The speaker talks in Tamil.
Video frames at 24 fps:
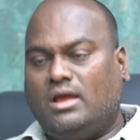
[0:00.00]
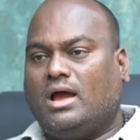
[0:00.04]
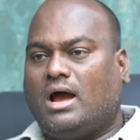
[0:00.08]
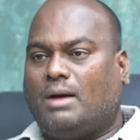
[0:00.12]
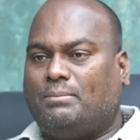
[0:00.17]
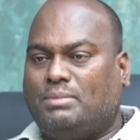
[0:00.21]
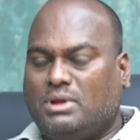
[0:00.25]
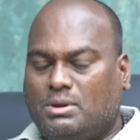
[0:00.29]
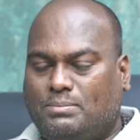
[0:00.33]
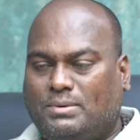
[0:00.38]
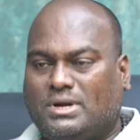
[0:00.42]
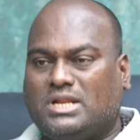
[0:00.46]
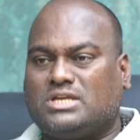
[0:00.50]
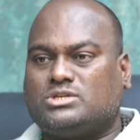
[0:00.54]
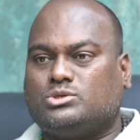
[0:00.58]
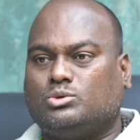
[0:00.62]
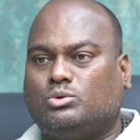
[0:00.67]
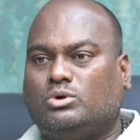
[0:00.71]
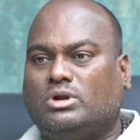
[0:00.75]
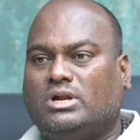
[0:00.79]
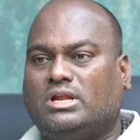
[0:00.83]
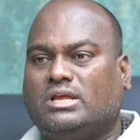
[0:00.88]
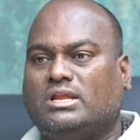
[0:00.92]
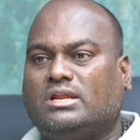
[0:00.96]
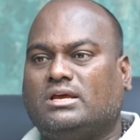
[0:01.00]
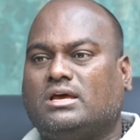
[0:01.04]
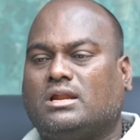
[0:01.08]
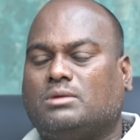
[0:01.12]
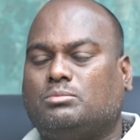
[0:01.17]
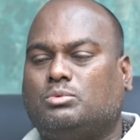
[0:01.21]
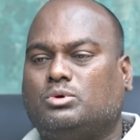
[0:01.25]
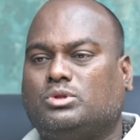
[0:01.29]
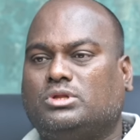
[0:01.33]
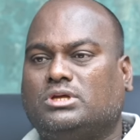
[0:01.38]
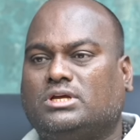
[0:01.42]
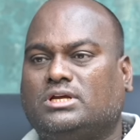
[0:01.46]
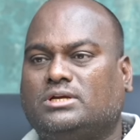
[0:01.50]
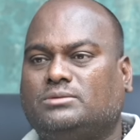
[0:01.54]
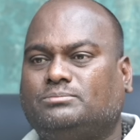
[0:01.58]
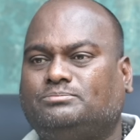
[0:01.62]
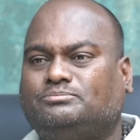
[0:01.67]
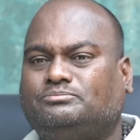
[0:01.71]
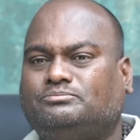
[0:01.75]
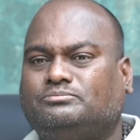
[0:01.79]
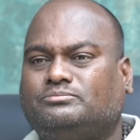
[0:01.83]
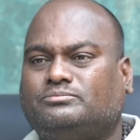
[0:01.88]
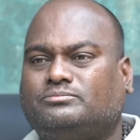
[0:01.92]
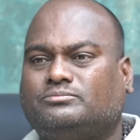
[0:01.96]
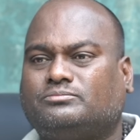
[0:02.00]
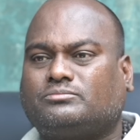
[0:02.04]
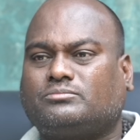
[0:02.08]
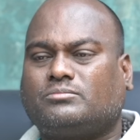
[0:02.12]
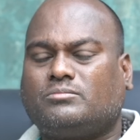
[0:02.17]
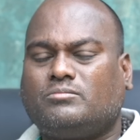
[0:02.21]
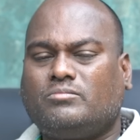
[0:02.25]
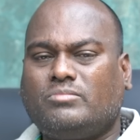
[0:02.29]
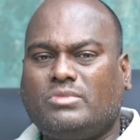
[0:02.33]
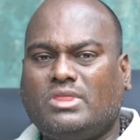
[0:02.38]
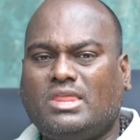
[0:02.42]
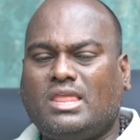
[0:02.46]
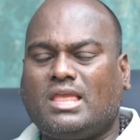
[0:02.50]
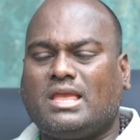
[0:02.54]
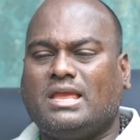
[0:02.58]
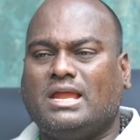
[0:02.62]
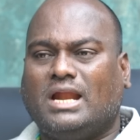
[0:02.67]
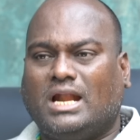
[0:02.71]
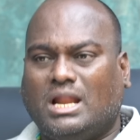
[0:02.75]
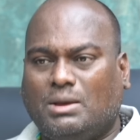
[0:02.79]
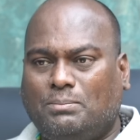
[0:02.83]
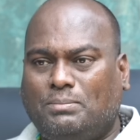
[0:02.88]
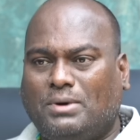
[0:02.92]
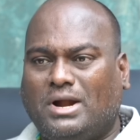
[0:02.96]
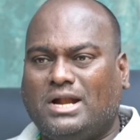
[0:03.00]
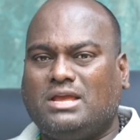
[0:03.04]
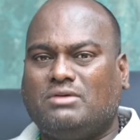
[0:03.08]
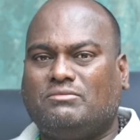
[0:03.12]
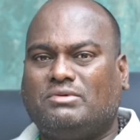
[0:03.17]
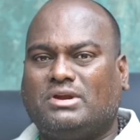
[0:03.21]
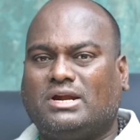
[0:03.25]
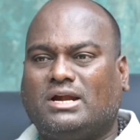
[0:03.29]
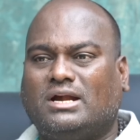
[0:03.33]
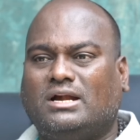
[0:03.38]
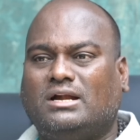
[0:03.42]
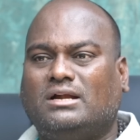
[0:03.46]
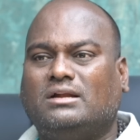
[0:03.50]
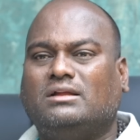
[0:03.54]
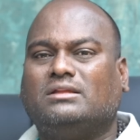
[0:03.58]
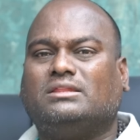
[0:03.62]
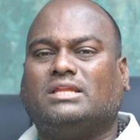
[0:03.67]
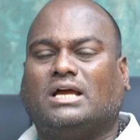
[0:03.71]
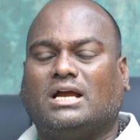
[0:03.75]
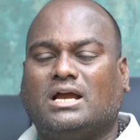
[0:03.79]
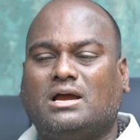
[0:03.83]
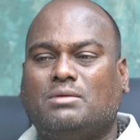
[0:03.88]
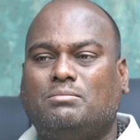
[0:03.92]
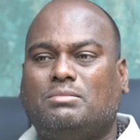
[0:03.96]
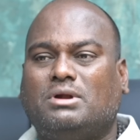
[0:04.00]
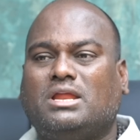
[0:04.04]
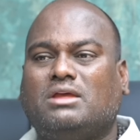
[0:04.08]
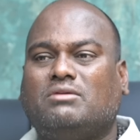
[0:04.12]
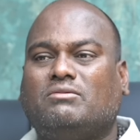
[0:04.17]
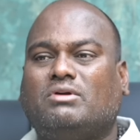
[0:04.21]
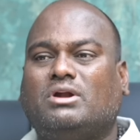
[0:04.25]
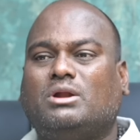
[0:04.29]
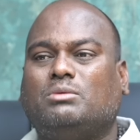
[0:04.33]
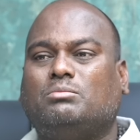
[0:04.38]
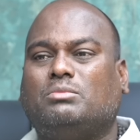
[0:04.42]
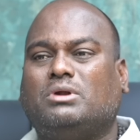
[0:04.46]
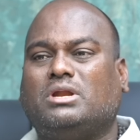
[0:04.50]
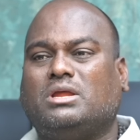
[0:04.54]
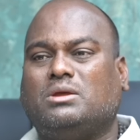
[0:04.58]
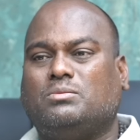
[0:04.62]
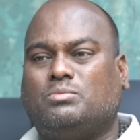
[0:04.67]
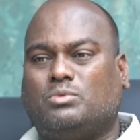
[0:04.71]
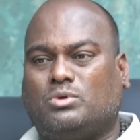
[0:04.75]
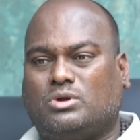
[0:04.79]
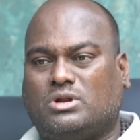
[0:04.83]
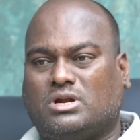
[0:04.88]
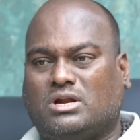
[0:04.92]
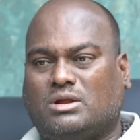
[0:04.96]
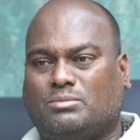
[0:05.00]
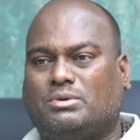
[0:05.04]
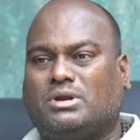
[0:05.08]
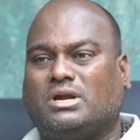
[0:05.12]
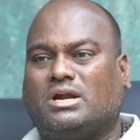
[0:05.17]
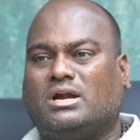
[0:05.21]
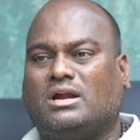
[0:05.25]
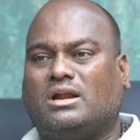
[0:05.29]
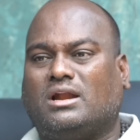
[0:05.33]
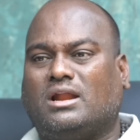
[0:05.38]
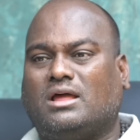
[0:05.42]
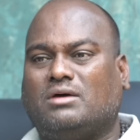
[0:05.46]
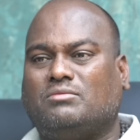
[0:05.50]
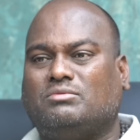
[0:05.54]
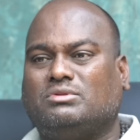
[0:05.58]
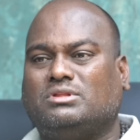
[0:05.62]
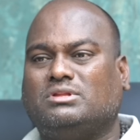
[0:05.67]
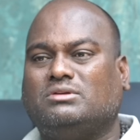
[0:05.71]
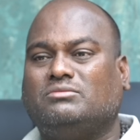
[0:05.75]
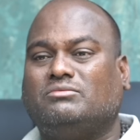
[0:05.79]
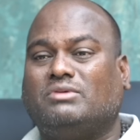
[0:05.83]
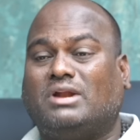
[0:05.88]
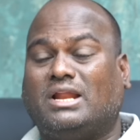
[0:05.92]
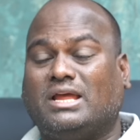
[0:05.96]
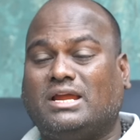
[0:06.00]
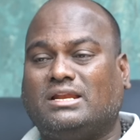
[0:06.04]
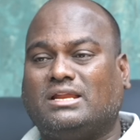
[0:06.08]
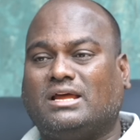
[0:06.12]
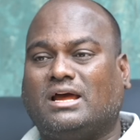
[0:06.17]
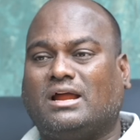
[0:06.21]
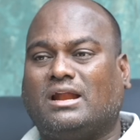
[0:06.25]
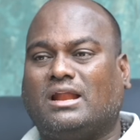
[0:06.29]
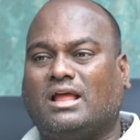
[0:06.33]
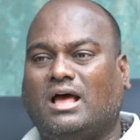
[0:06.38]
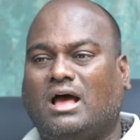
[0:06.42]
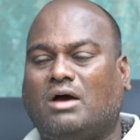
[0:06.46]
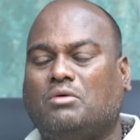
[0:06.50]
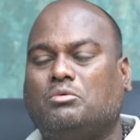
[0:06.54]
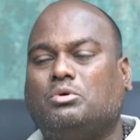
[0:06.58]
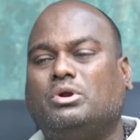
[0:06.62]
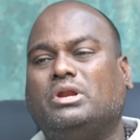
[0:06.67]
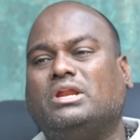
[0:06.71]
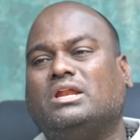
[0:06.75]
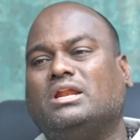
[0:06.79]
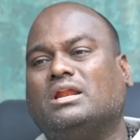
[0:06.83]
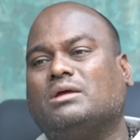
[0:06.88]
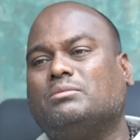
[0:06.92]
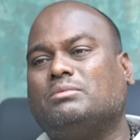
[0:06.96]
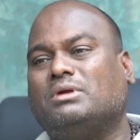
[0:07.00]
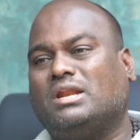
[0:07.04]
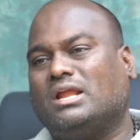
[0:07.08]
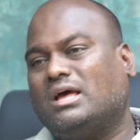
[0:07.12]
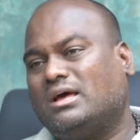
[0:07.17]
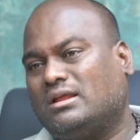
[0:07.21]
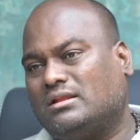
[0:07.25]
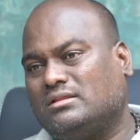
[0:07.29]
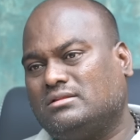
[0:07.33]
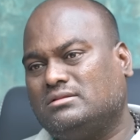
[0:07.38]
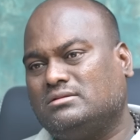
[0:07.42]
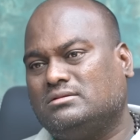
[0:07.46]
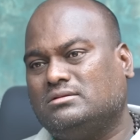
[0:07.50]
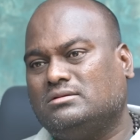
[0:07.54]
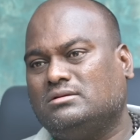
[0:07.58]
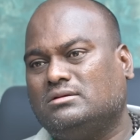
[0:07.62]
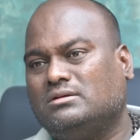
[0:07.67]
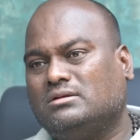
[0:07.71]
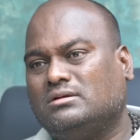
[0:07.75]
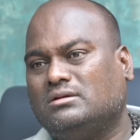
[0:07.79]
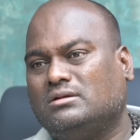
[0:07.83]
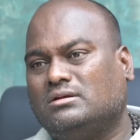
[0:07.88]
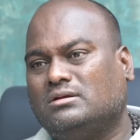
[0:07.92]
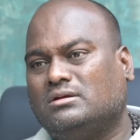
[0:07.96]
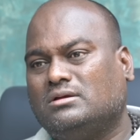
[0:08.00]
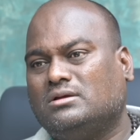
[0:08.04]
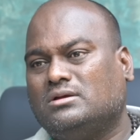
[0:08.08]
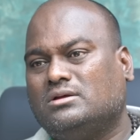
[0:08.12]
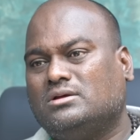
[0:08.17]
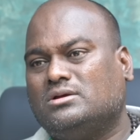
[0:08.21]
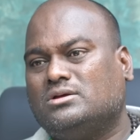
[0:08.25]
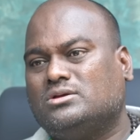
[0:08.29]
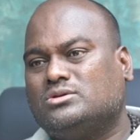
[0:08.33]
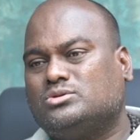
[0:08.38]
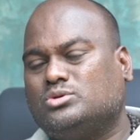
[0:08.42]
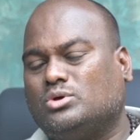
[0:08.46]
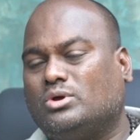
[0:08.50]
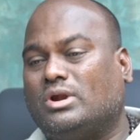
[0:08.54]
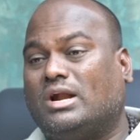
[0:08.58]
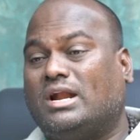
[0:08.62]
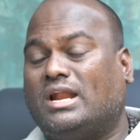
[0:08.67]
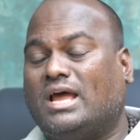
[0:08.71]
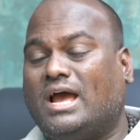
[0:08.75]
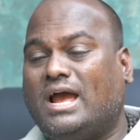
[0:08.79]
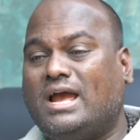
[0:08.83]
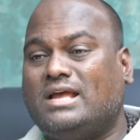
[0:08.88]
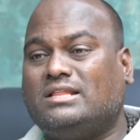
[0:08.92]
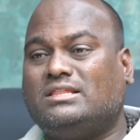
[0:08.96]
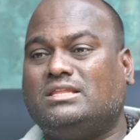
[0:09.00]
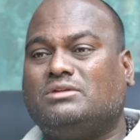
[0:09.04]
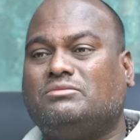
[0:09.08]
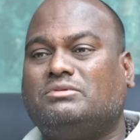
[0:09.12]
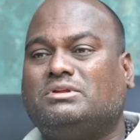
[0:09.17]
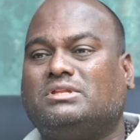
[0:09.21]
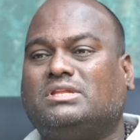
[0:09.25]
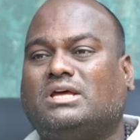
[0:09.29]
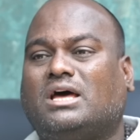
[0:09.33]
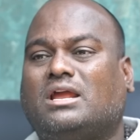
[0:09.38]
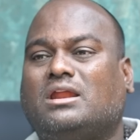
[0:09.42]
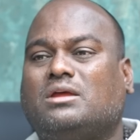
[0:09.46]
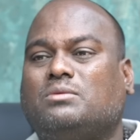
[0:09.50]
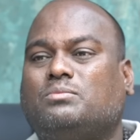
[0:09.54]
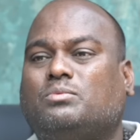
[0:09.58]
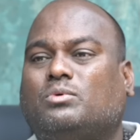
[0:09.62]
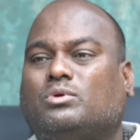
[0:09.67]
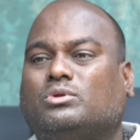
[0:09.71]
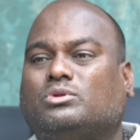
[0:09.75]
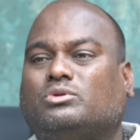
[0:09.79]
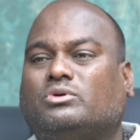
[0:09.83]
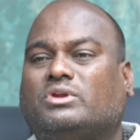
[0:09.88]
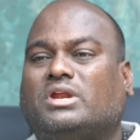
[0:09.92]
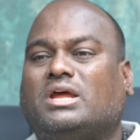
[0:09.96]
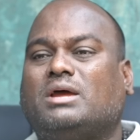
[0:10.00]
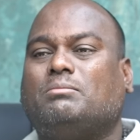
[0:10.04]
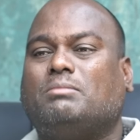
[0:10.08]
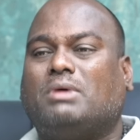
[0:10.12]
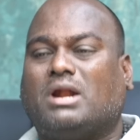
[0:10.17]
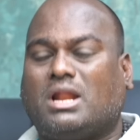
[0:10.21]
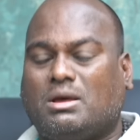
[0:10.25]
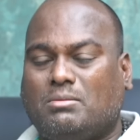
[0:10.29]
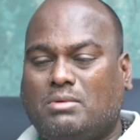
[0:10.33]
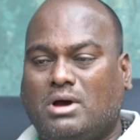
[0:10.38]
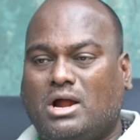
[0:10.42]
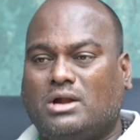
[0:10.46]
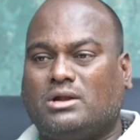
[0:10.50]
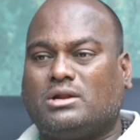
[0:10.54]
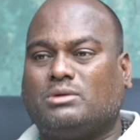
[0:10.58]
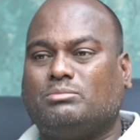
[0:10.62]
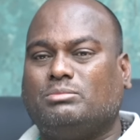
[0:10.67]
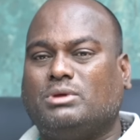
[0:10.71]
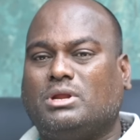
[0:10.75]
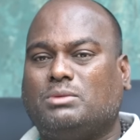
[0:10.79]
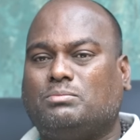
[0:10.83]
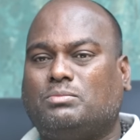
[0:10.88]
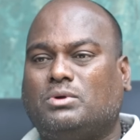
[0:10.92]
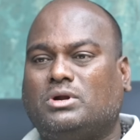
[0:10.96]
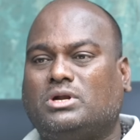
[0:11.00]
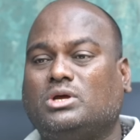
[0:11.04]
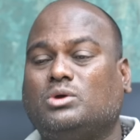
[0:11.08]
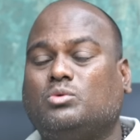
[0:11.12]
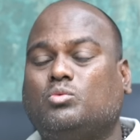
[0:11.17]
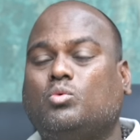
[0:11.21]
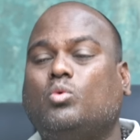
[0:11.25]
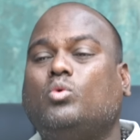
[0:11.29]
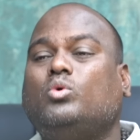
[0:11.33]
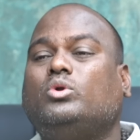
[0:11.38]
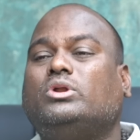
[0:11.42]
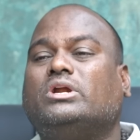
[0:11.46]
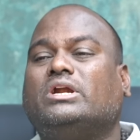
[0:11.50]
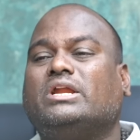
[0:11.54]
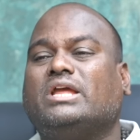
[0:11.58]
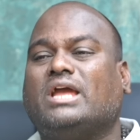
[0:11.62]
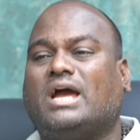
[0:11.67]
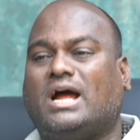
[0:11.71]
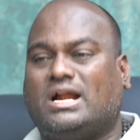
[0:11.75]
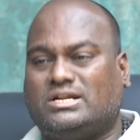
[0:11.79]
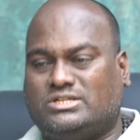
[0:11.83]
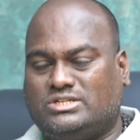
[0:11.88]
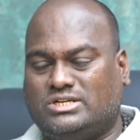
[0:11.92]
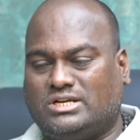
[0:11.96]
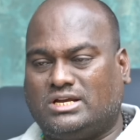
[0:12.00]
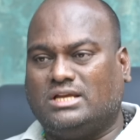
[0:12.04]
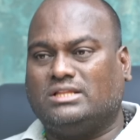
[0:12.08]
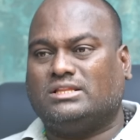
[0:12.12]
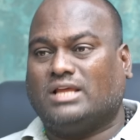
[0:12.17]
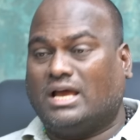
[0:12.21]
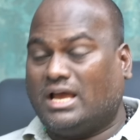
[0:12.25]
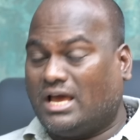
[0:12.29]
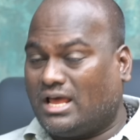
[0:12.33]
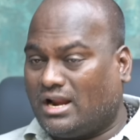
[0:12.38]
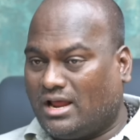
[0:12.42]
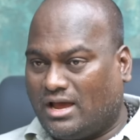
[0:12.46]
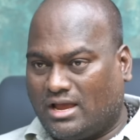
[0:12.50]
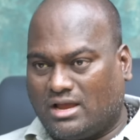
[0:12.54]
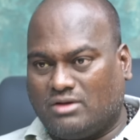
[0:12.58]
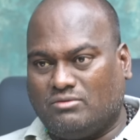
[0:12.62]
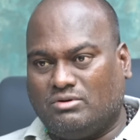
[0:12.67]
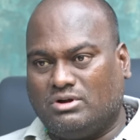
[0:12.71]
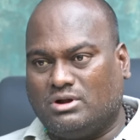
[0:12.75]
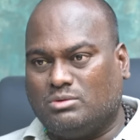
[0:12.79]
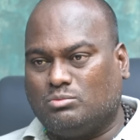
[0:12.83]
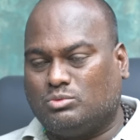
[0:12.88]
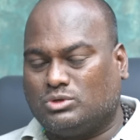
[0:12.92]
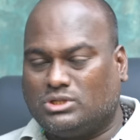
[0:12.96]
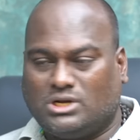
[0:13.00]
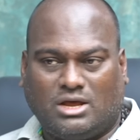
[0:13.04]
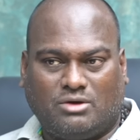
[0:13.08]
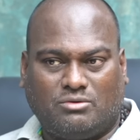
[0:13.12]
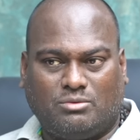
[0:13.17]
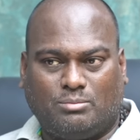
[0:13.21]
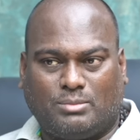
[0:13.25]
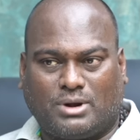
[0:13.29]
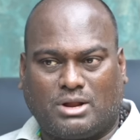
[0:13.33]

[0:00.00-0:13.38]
அப்படியேப்பட்ட சூழ்நிலை இருக்கிற போது எடப்பாடி அவர்கள் தங்கமணி வேலுமணி போன்ற நபர்கள்லாம் வந்து விலகிட்டாங்கன்னா அவருடைய நிலம் என்ன ஆகுது ஸோ ரெண்டாயிரத்தி இருபத்தாறை பொறுத்தவரை மனமாற்றம் ஏற்பட்டு கூட்டணி ஆட்சிக்கு தயாராக வேண்டும் முதல்ல அவர்